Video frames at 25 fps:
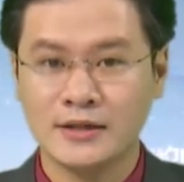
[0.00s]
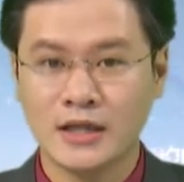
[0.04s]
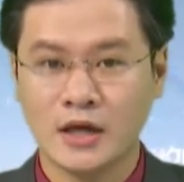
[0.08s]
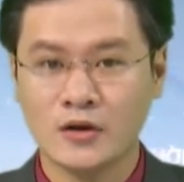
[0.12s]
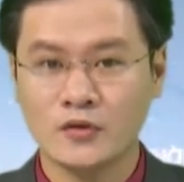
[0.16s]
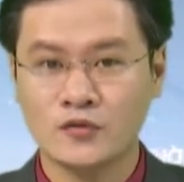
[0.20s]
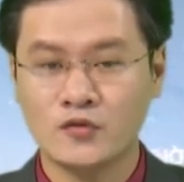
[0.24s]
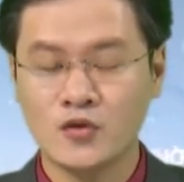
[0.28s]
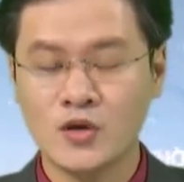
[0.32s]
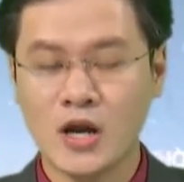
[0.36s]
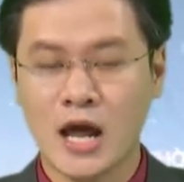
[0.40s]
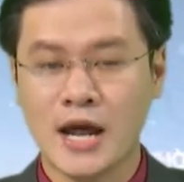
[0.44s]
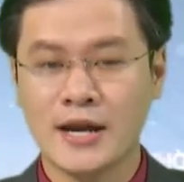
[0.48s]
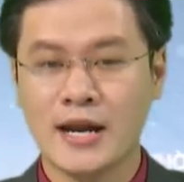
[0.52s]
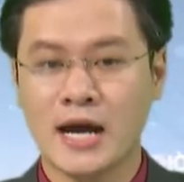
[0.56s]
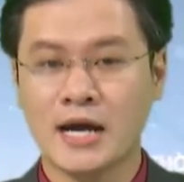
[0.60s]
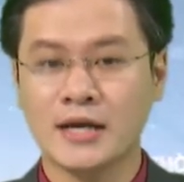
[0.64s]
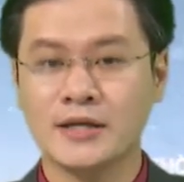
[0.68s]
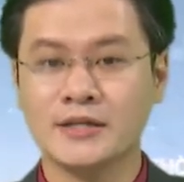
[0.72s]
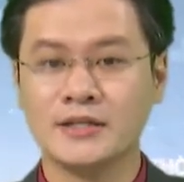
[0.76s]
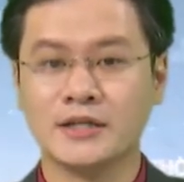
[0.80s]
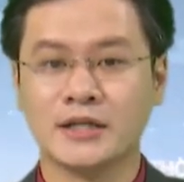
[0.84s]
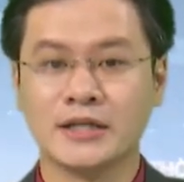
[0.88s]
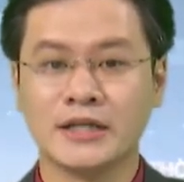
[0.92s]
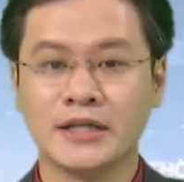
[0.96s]
thành phố Đà
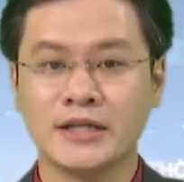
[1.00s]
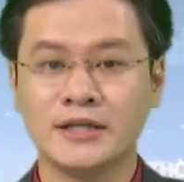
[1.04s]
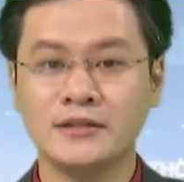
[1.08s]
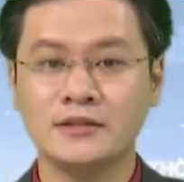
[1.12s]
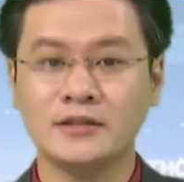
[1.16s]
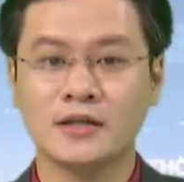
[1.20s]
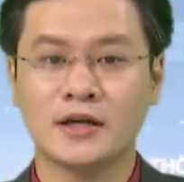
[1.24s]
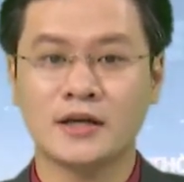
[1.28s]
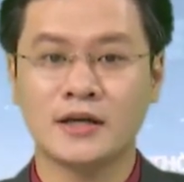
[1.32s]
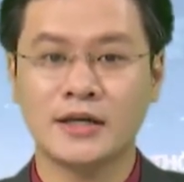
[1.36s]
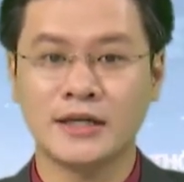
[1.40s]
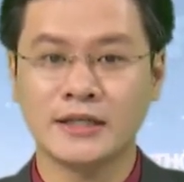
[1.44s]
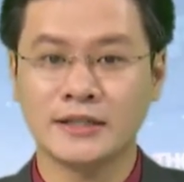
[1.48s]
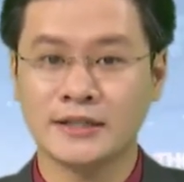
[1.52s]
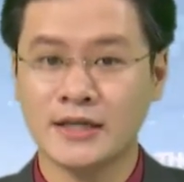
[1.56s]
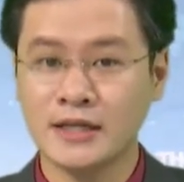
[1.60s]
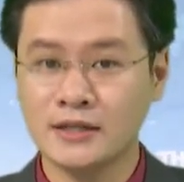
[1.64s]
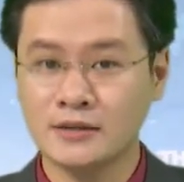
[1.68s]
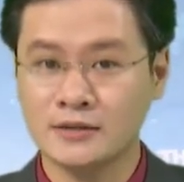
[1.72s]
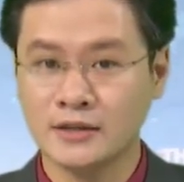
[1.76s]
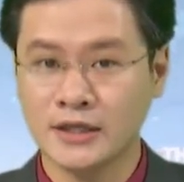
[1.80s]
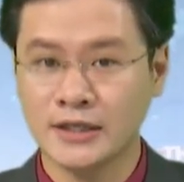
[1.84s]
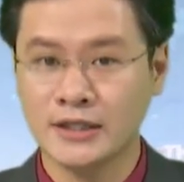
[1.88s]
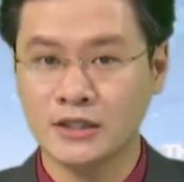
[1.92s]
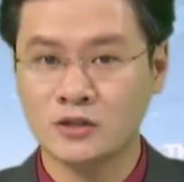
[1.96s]
Nẵng dự kiến thực hiện
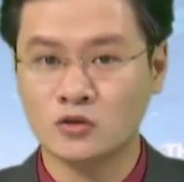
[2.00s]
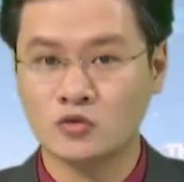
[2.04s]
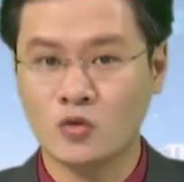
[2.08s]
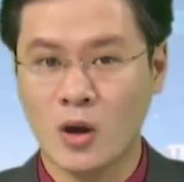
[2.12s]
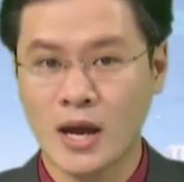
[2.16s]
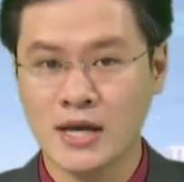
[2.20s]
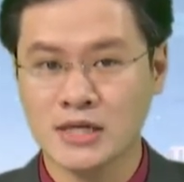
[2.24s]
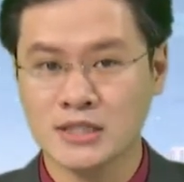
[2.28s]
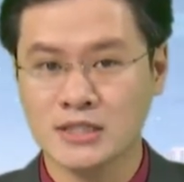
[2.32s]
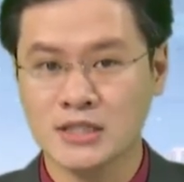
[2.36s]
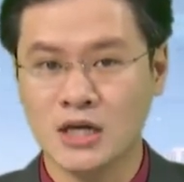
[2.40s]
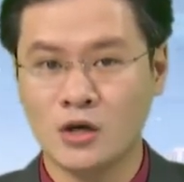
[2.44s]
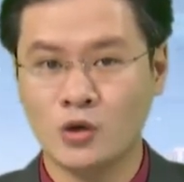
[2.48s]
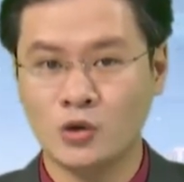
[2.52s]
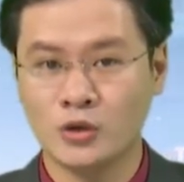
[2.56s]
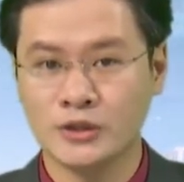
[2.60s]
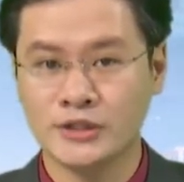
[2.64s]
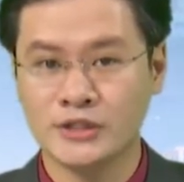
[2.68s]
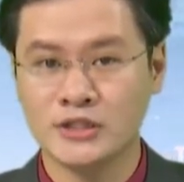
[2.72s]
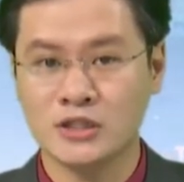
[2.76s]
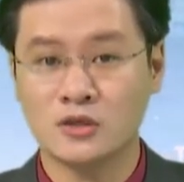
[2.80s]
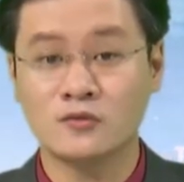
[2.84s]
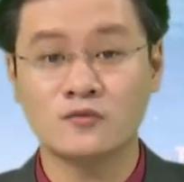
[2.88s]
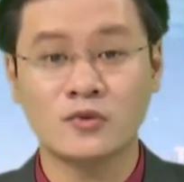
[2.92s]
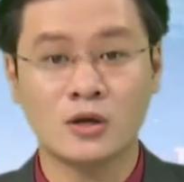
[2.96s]
cách ly toàn xã
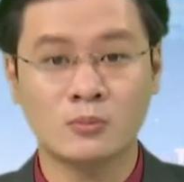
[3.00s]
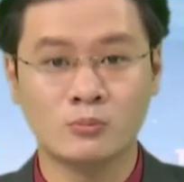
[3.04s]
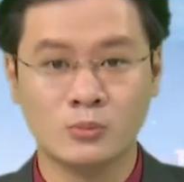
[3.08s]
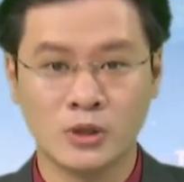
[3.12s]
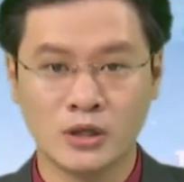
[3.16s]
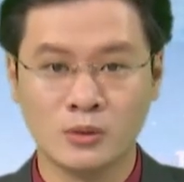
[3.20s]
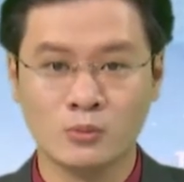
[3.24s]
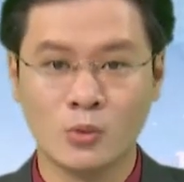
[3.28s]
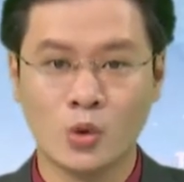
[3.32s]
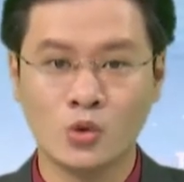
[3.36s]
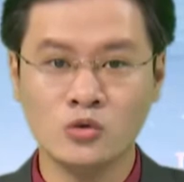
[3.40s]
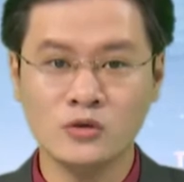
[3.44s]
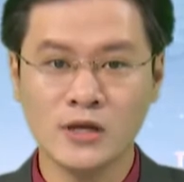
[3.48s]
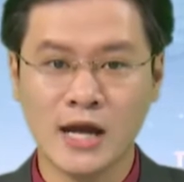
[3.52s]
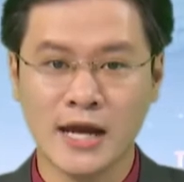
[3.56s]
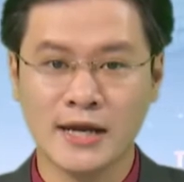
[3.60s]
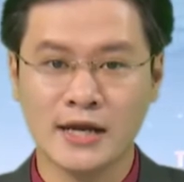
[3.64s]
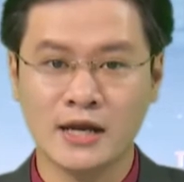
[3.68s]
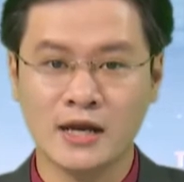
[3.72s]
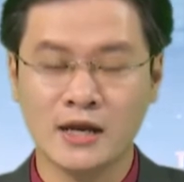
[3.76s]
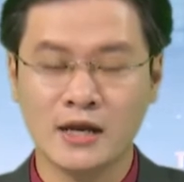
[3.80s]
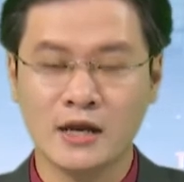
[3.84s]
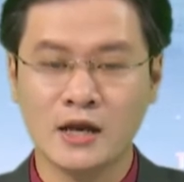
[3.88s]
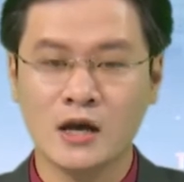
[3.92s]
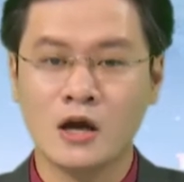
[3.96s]
hội trong vòng 14
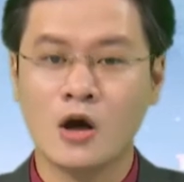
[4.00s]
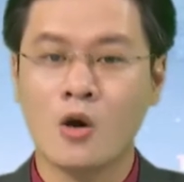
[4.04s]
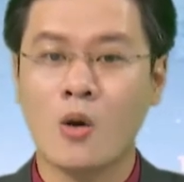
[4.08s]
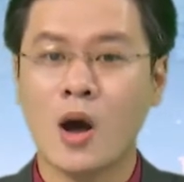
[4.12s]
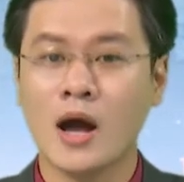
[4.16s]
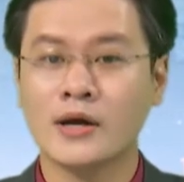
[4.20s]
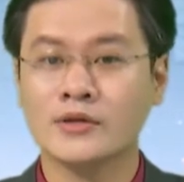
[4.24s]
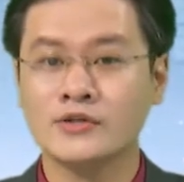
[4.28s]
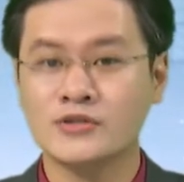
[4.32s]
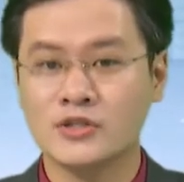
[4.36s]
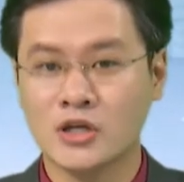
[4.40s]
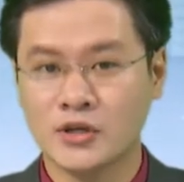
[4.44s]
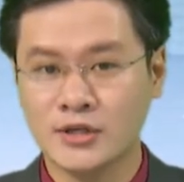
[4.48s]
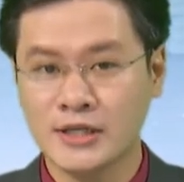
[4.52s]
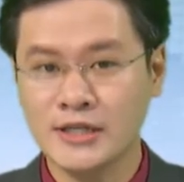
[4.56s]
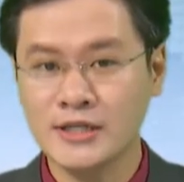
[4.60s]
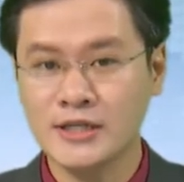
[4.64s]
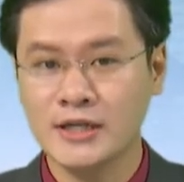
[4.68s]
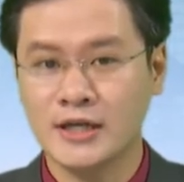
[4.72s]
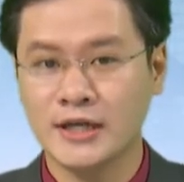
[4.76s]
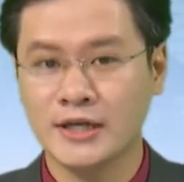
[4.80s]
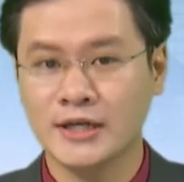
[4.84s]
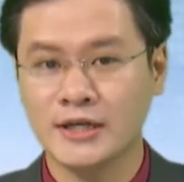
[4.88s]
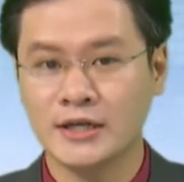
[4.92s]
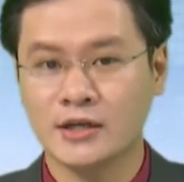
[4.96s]
ngày hoặc cho
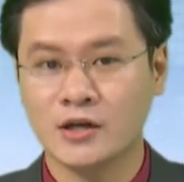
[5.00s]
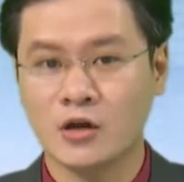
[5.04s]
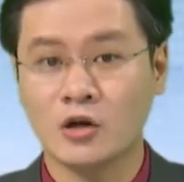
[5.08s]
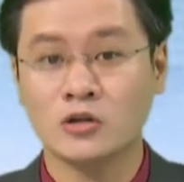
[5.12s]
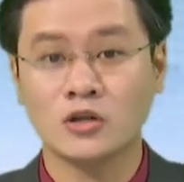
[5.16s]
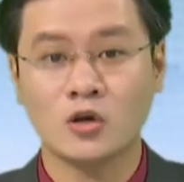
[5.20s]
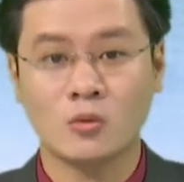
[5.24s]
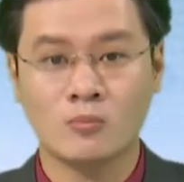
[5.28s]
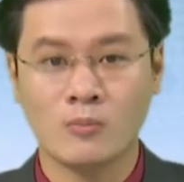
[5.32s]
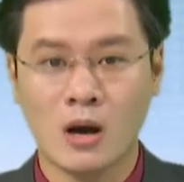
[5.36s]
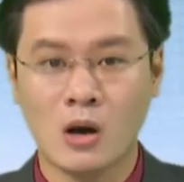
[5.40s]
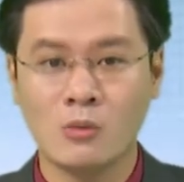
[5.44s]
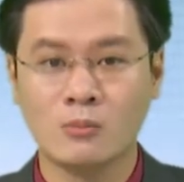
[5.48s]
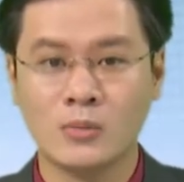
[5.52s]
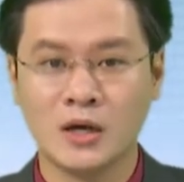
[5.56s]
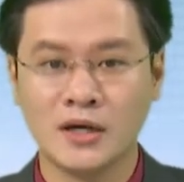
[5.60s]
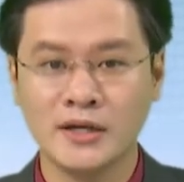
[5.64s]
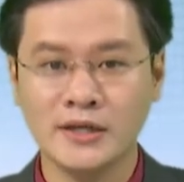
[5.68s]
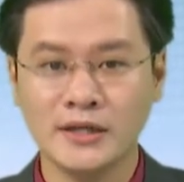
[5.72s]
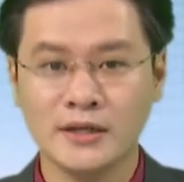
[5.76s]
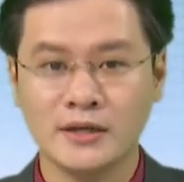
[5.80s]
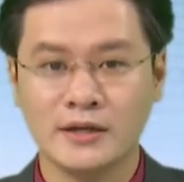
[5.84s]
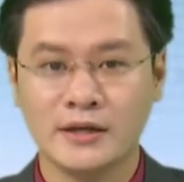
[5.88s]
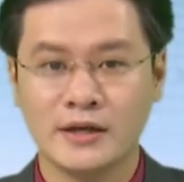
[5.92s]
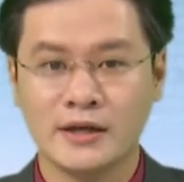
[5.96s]
đến khi có thông báo
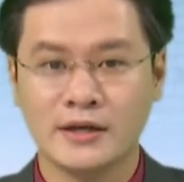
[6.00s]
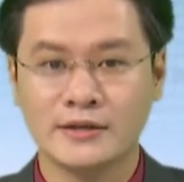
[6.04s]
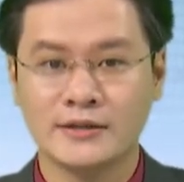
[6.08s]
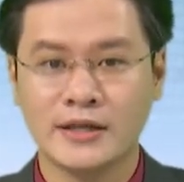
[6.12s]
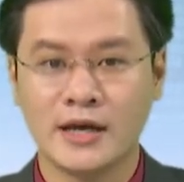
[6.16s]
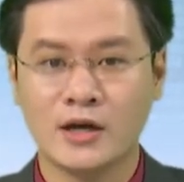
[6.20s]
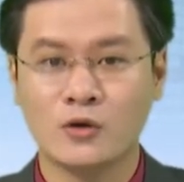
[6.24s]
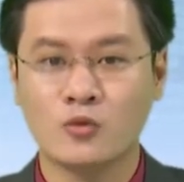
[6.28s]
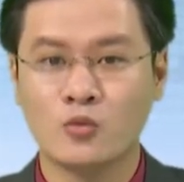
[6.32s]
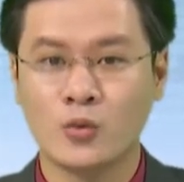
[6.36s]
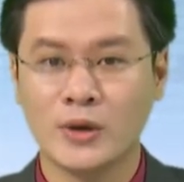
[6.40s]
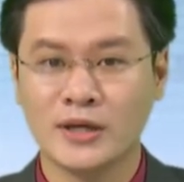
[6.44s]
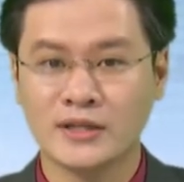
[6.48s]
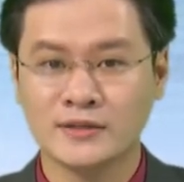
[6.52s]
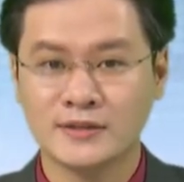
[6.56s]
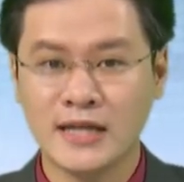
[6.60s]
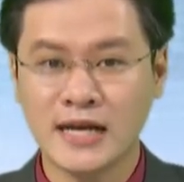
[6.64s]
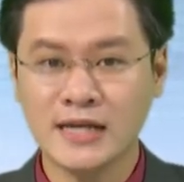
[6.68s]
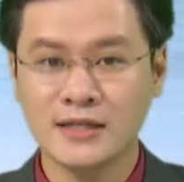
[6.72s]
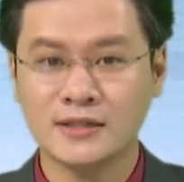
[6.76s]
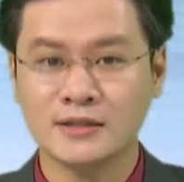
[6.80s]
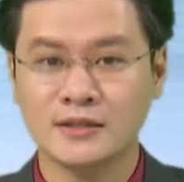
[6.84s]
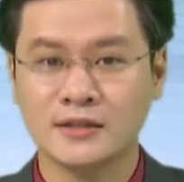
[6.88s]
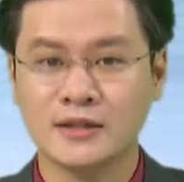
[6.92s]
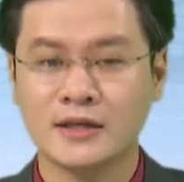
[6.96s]
mới theo nguyên
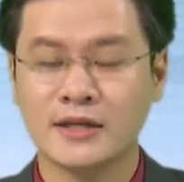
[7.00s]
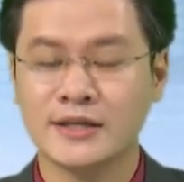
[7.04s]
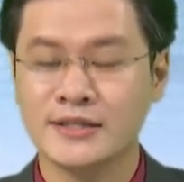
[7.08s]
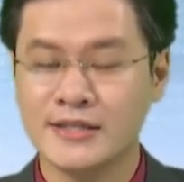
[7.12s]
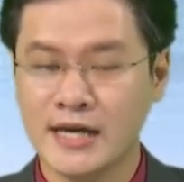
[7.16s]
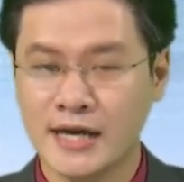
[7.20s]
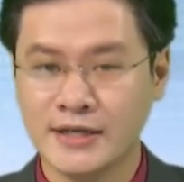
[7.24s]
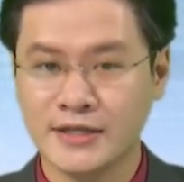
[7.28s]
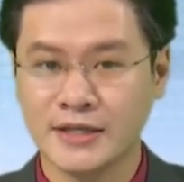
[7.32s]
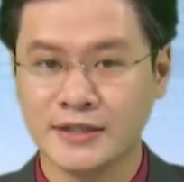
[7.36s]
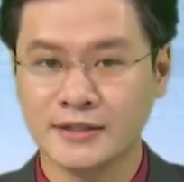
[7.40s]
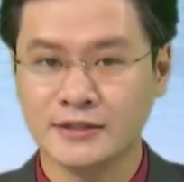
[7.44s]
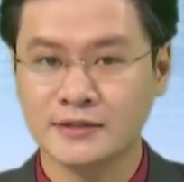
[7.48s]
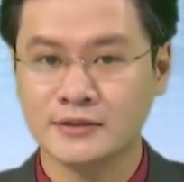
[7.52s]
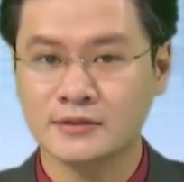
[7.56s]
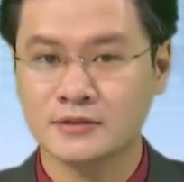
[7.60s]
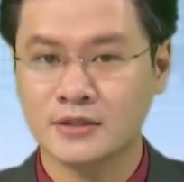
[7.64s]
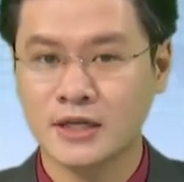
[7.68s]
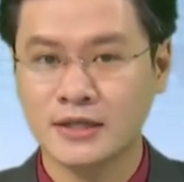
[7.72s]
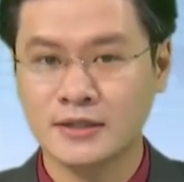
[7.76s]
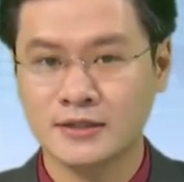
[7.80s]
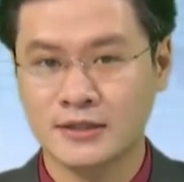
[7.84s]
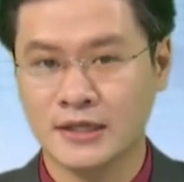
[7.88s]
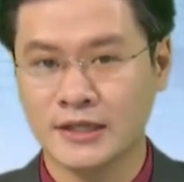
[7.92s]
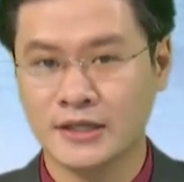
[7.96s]
tắc gia đình
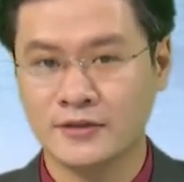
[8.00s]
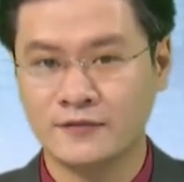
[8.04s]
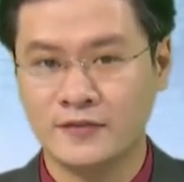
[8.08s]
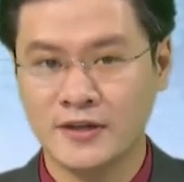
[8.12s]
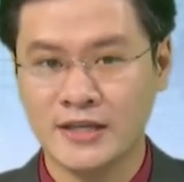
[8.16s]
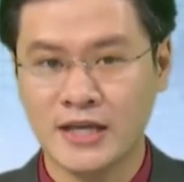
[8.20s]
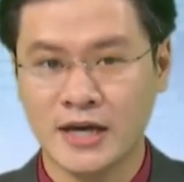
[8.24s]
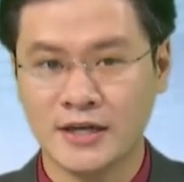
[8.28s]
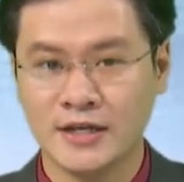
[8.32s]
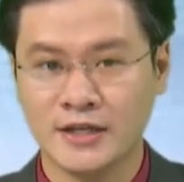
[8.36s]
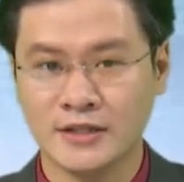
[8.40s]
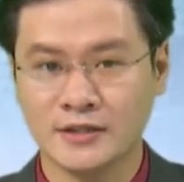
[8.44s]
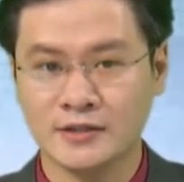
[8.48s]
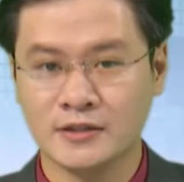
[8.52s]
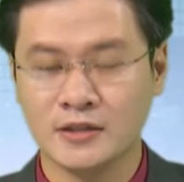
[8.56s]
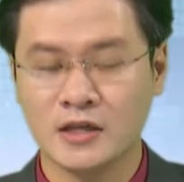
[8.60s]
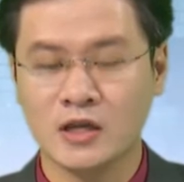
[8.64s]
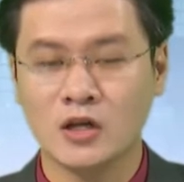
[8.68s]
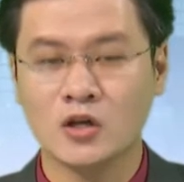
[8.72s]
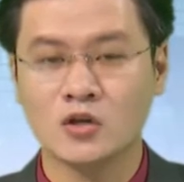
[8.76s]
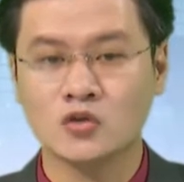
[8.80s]
cách ly với gia đình,